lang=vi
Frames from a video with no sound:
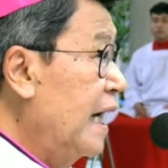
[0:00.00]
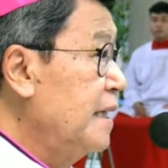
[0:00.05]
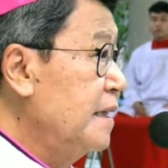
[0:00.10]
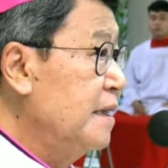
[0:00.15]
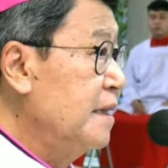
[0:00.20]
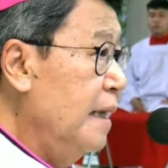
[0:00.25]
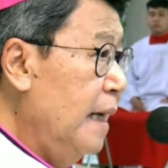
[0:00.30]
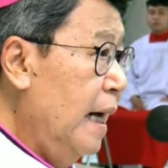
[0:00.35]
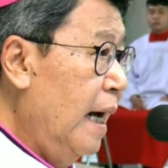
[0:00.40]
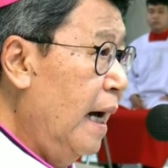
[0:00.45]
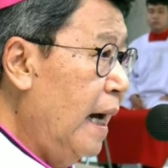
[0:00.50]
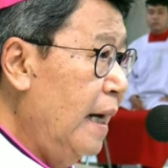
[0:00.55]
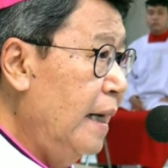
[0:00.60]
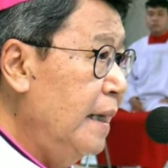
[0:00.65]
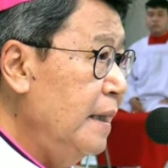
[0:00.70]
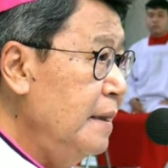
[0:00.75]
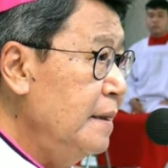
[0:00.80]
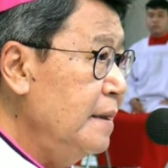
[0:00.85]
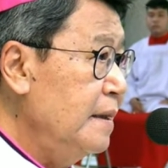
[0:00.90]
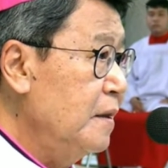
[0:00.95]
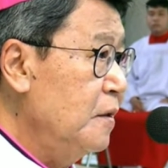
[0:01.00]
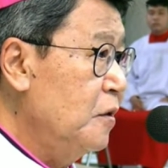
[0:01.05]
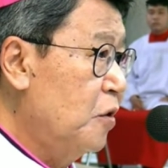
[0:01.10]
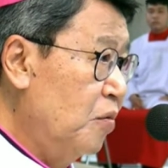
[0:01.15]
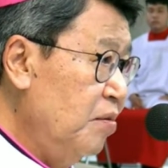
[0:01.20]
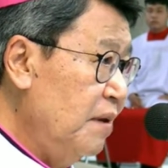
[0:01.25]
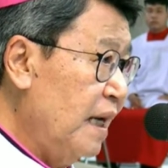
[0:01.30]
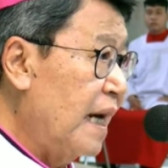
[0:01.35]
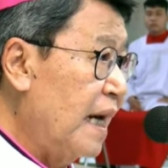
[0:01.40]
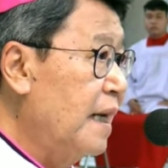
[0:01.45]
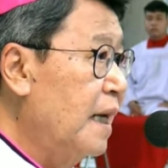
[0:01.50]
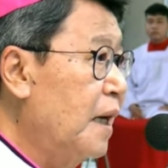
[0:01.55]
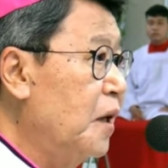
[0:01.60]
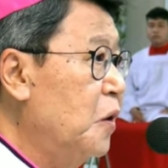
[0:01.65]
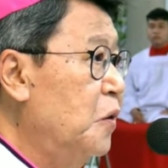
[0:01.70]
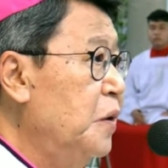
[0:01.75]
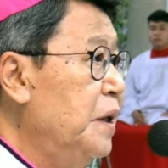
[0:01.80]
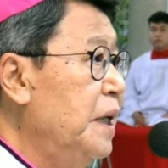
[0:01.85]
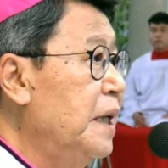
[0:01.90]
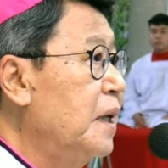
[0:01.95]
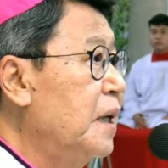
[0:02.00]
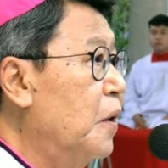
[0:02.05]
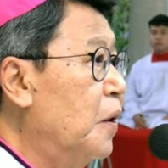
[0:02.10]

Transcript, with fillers: ảnh thứ hai cũng lại là quỳ